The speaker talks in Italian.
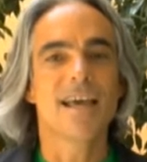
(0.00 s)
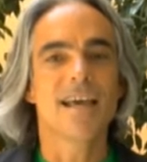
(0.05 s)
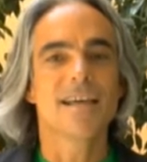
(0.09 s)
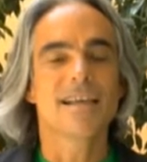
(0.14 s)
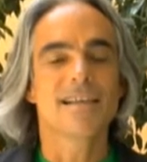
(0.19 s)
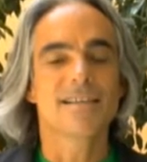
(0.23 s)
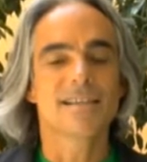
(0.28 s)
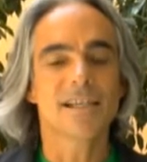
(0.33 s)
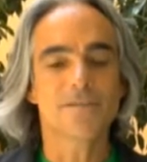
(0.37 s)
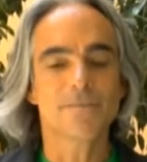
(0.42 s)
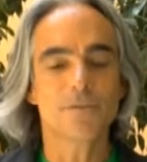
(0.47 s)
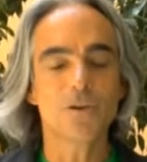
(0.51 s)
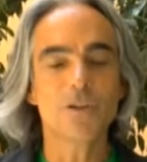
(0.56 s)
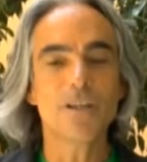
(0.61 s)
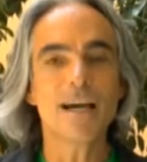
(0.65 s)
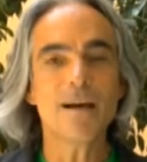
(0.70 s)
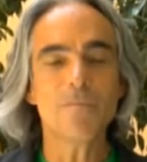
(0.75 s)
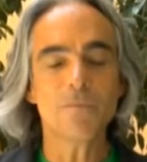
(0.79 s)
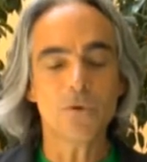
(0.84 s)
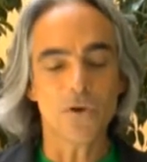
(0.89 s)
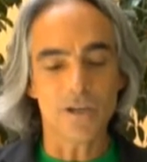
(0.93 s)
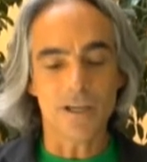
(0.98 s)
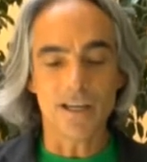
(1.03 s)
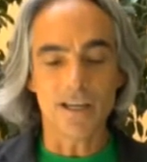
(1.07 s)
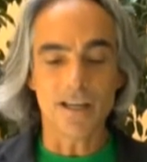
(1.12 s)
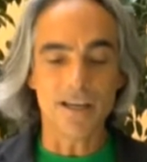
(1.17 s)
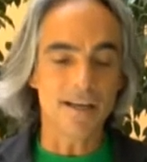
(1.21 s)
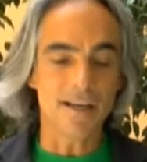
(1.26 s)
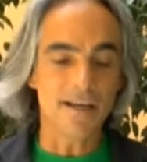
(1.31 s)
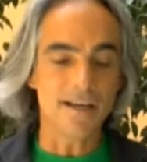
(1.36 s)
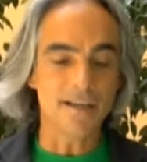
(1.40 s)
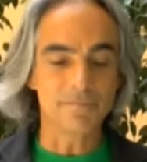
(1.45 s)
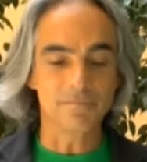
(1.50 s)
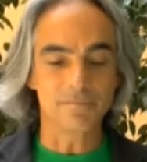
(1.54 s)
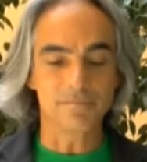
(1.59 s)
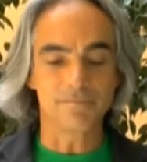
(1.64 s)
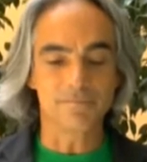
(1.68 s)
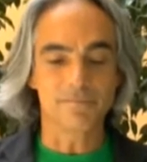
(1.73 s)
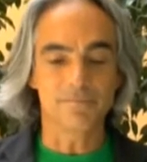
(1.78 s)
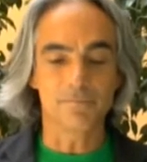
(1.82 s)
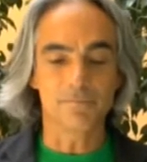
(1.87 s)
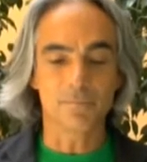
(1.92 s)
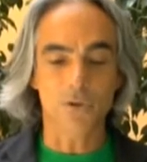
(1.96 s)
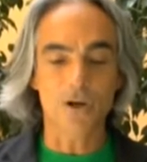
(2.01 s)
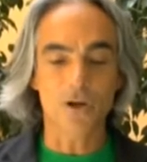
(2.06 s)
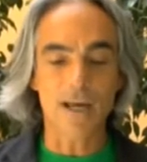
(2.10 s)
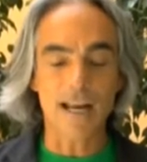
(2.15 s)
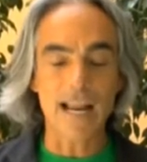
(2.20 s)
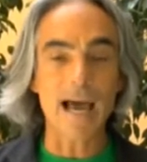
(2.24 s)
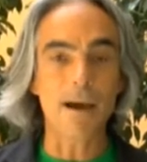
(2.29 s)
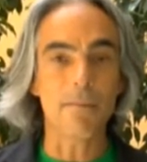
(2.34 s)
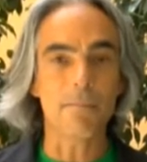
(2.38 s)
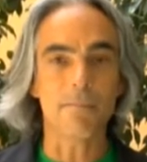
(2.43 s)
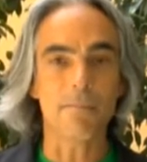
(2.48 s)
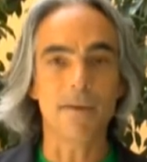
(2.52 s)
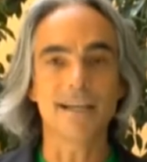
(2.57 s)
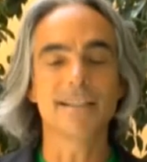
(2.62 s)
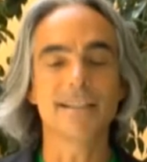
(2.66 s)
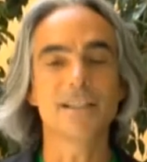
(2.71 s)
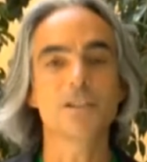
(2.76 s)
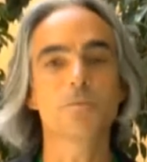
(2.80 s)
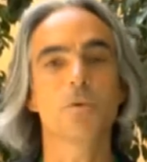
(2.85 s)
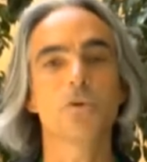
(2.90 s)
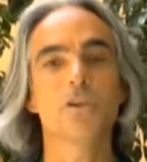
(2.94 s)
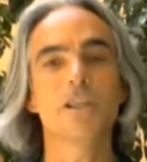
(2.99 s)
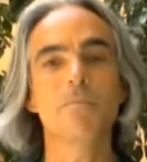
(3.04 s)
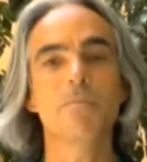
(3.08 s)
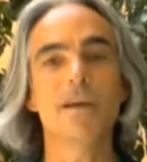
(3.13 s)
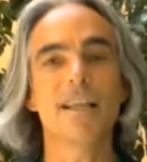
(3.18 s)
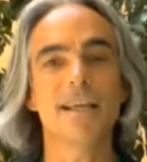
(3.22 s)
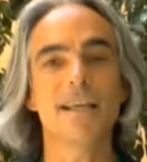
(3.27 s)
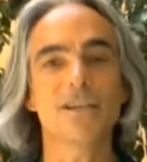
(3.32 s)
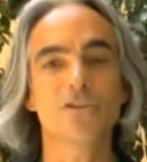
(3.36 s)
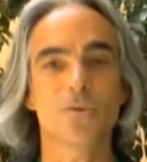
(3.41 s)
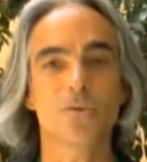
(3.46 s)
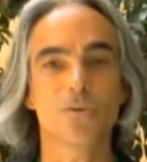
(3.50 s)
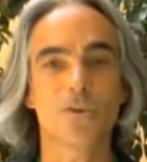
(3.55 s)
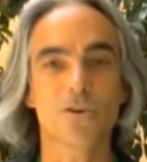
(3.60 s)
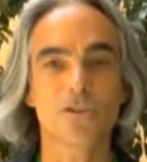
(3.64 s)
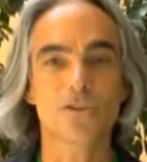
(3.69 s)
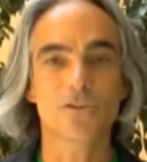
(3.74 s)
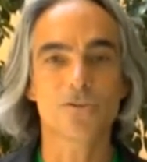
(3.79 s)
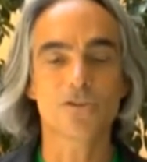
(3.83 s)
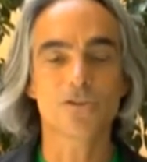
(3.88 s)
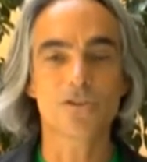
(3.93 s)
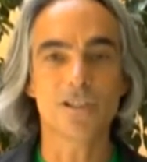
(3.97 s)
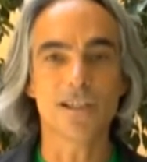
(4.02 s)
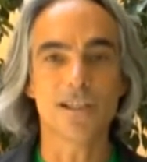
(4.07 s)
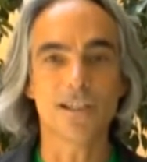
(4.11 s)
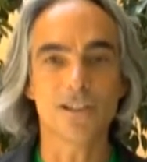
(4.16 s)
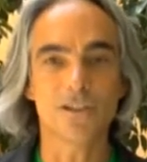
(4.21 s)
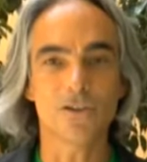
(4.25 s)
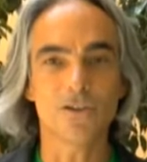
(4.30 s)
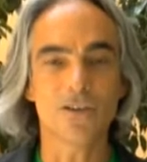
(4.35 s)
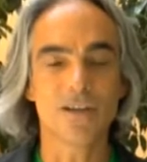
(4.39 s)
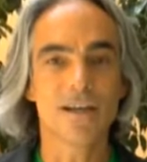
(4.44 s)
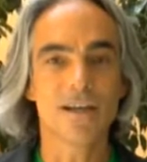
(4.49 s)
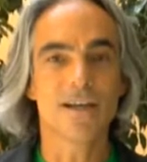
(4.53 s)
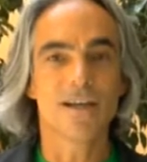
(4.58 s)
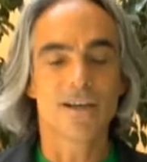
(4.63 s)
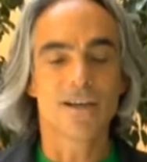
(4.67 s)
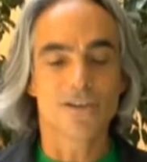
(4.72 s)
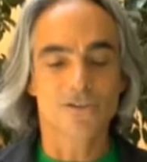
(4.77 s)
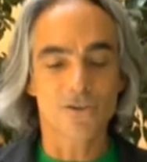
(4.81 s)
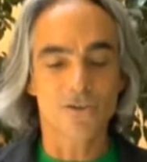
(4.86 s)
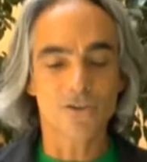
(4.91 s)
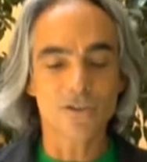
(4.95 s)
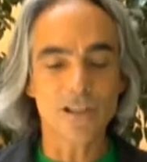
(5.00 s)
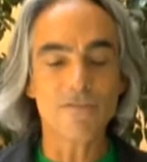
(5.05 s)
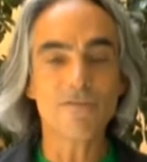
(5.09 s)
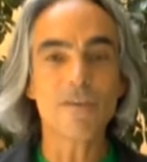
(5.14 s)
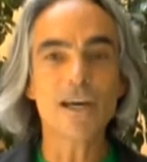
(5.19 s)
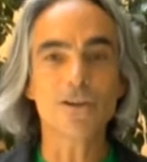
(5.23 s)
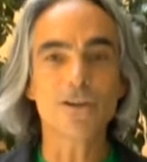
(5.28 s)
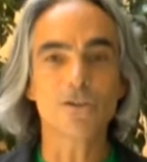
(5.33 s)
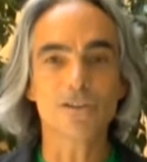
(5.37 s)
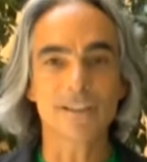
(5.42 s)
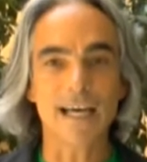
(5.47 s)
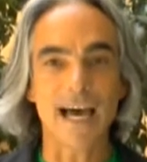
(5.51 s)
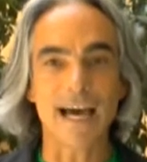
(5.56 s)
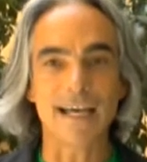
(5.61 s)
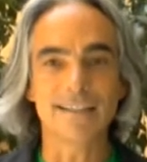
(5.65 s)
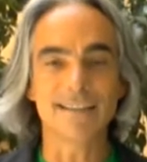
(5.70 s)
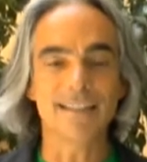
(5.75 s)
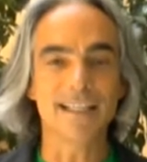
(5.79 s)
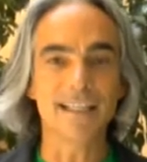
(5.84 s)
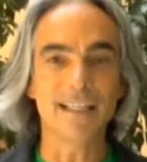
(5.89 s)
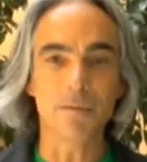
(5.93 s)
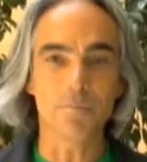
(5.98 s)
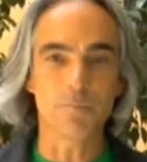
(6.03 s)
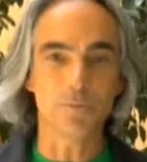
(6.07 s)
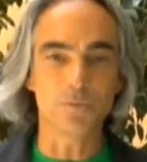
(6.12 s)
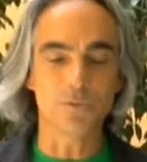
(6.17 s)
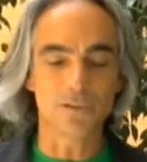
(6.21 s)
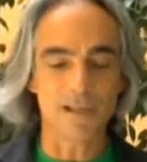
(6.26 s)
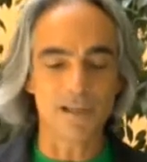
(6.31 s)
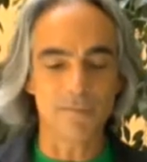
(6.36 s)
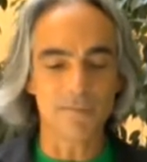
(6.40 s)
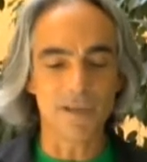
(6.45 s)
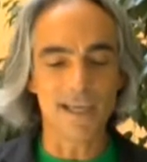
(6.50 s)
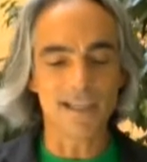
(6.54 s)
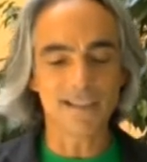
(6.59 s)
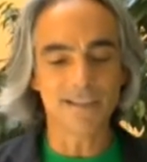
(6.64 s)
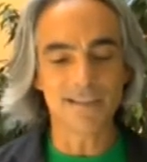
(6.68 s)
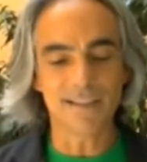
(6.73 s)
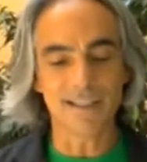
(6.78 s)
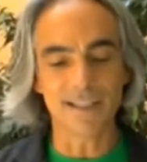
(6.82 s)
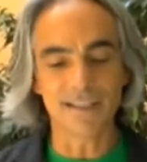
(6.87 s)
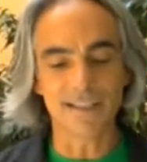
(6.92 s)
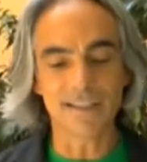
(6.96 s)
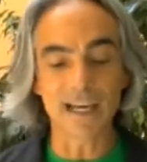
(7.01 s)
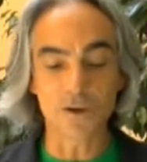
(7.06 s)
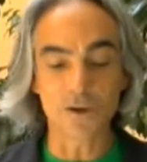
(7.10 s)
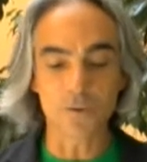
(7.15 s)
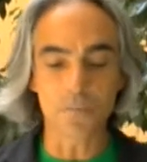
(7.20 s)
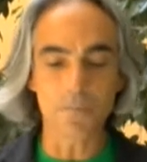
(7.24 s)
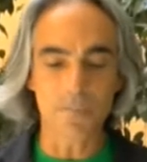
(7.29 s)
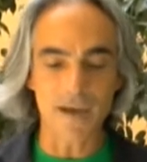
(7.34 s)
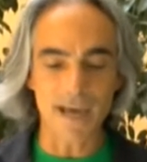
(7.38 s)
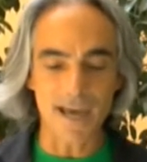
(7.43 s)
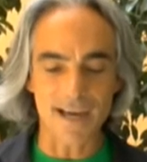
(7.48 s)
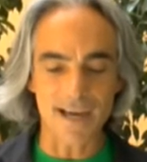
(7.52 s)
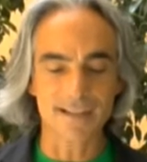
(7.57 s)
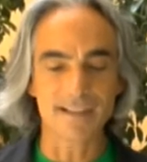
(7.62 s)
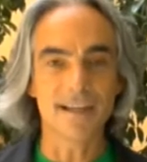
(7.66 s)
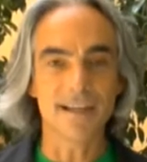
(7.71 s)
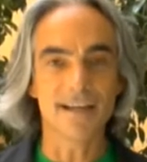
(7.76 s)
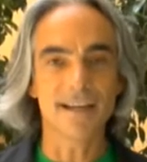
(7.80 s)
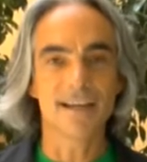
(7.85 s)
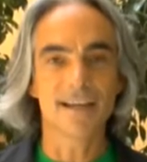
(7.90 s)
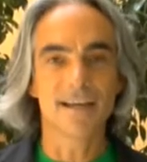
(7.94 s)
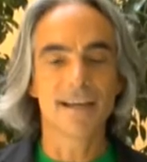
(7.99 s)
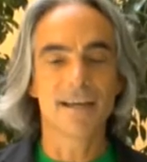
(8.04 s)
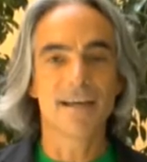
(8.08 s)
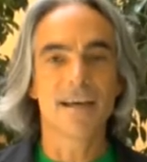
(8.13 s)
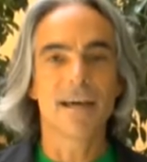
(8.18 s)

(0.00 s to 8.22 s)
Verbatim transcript: Se sfogliamo il mm, programma disponibile sul nostro sito, sono davvero tanti gli appuntamenti da non perdere